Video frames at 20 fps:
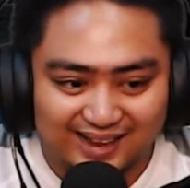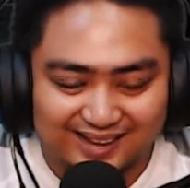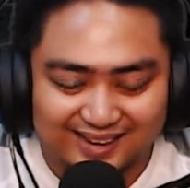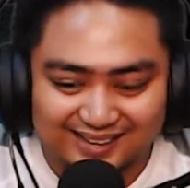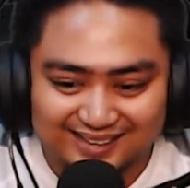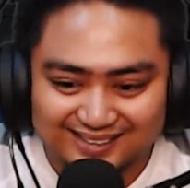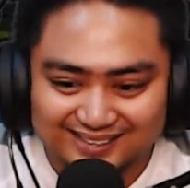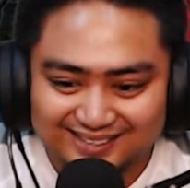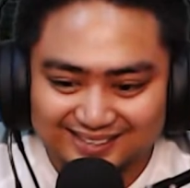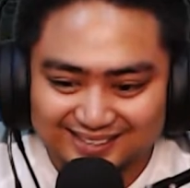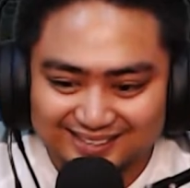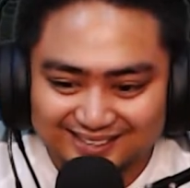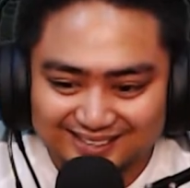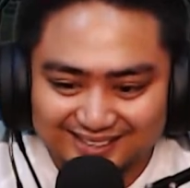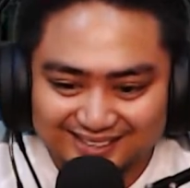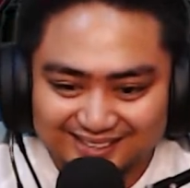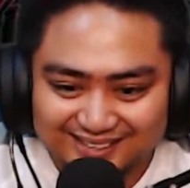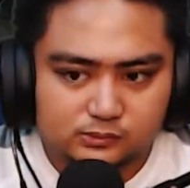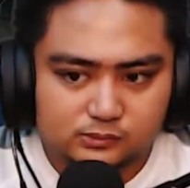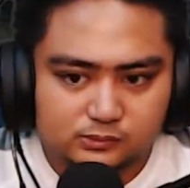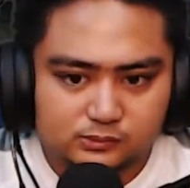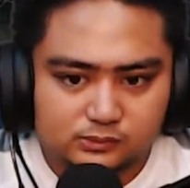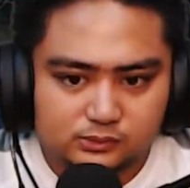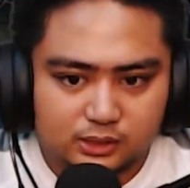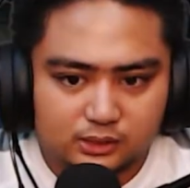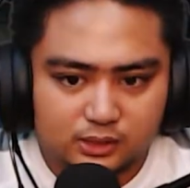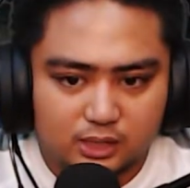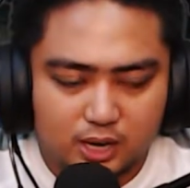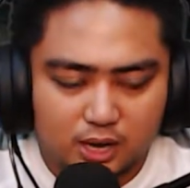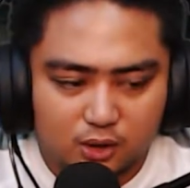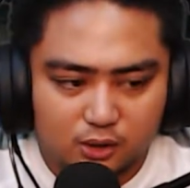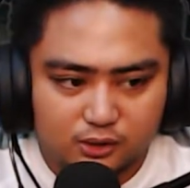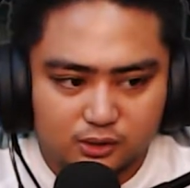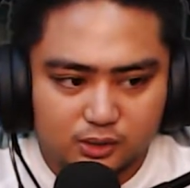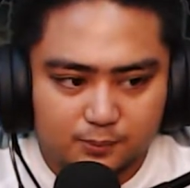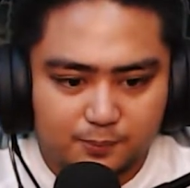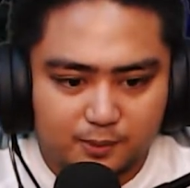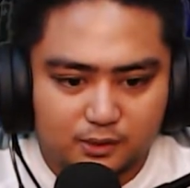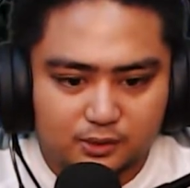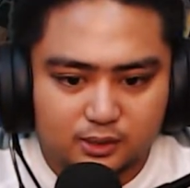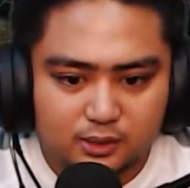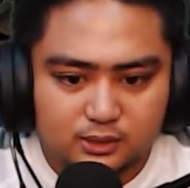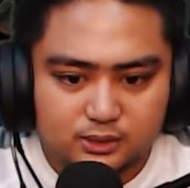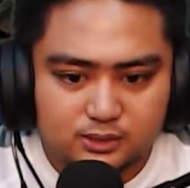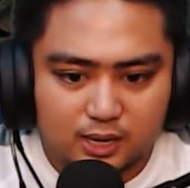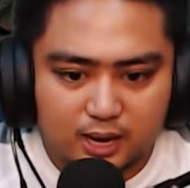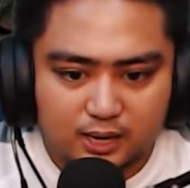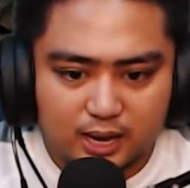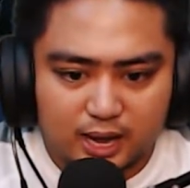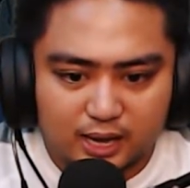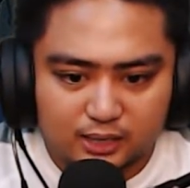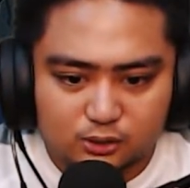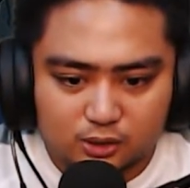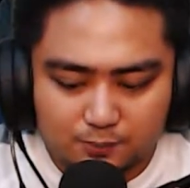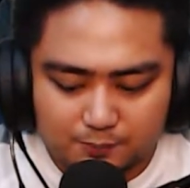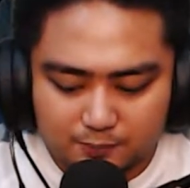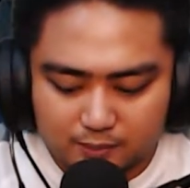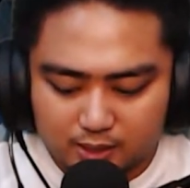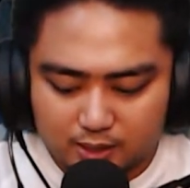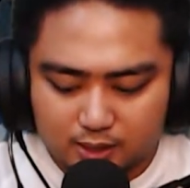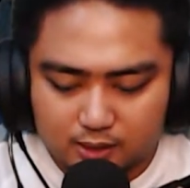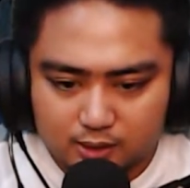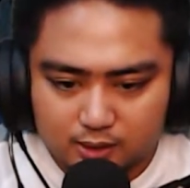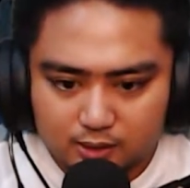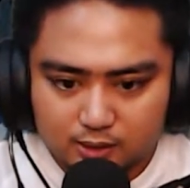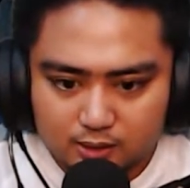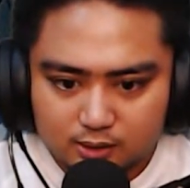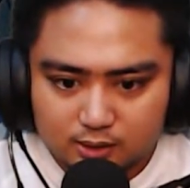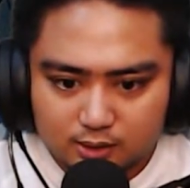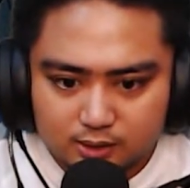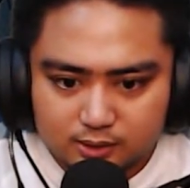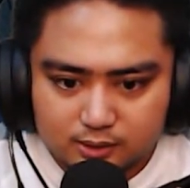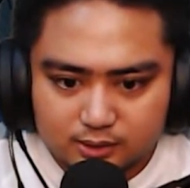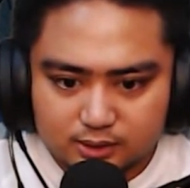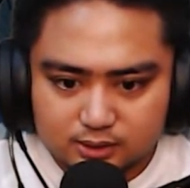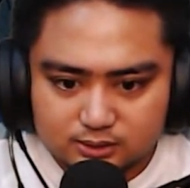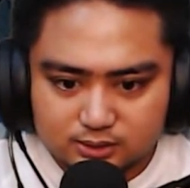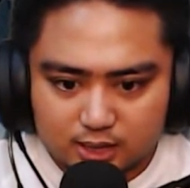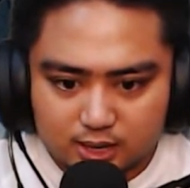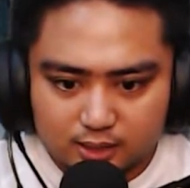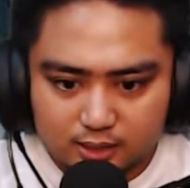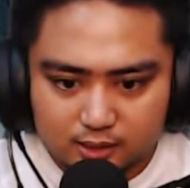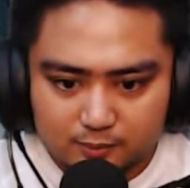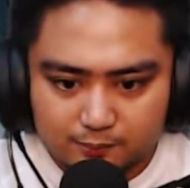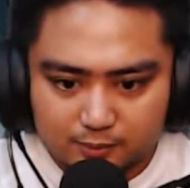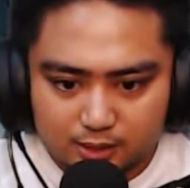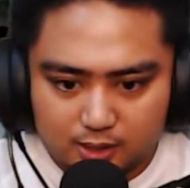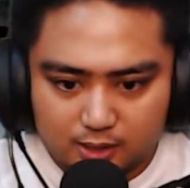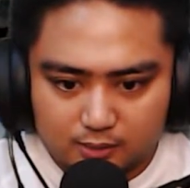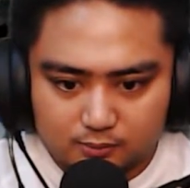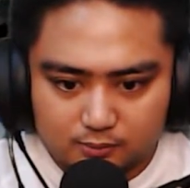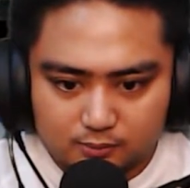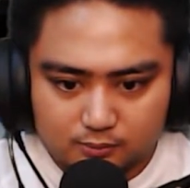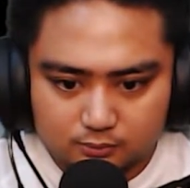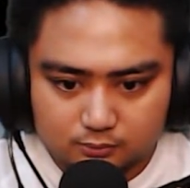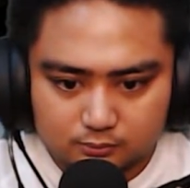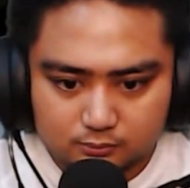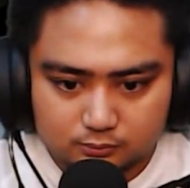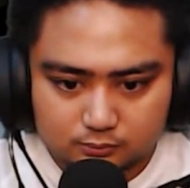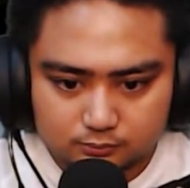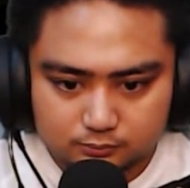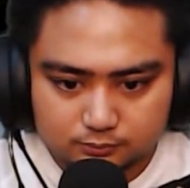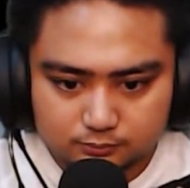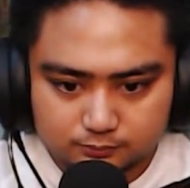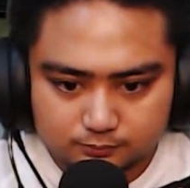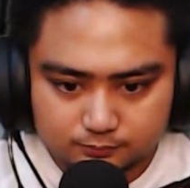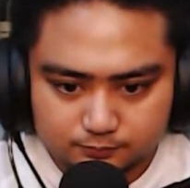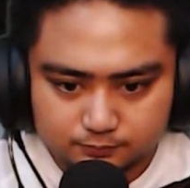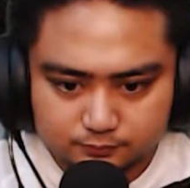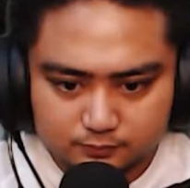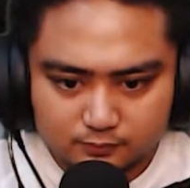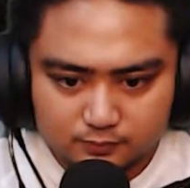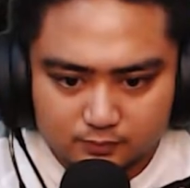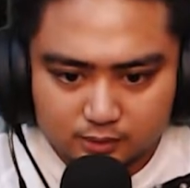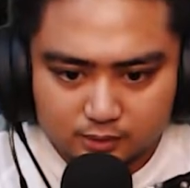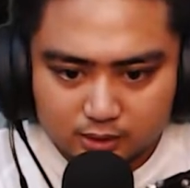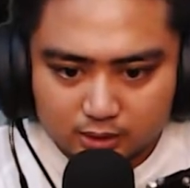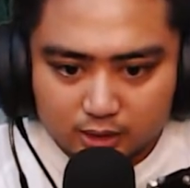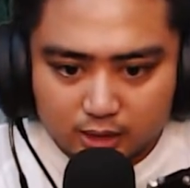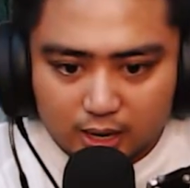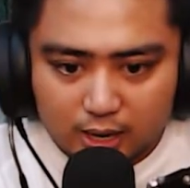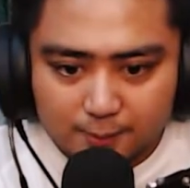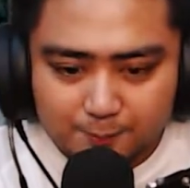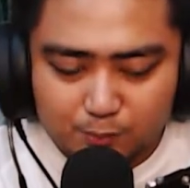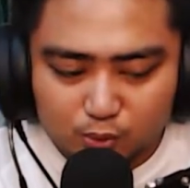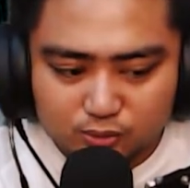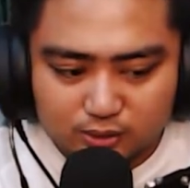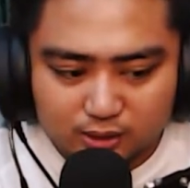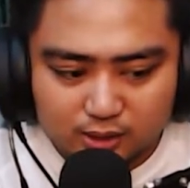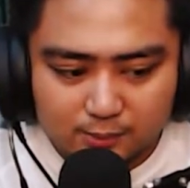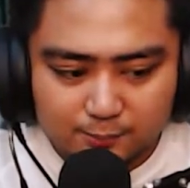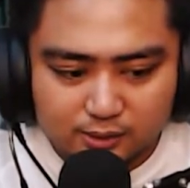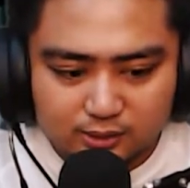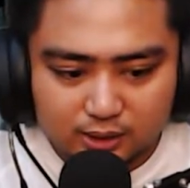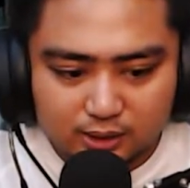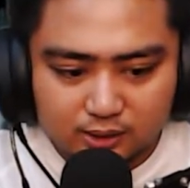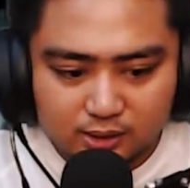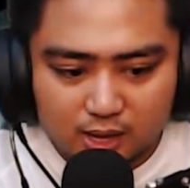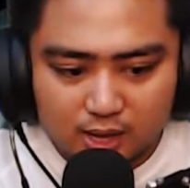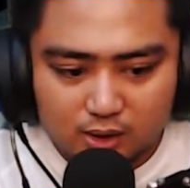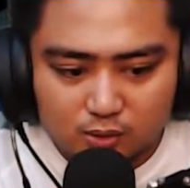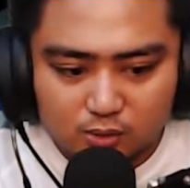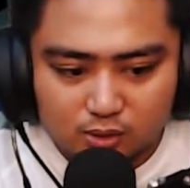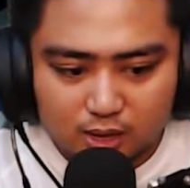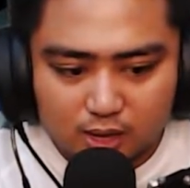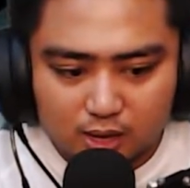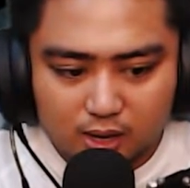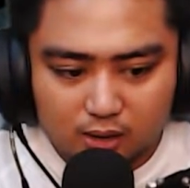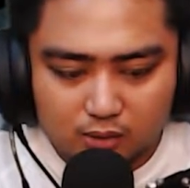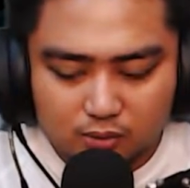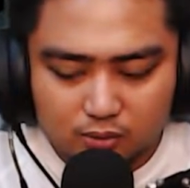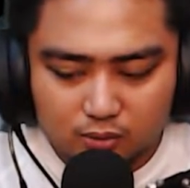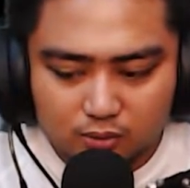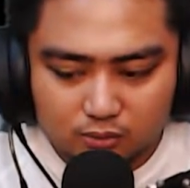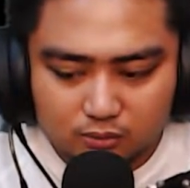Pabigat, oy, pabigat. hindi, ako hindi pa ako nag-struggle. Ay, ito na pala. Nag-struggle na pala ako. Oh! Ay, puta, namatay na ako, gago.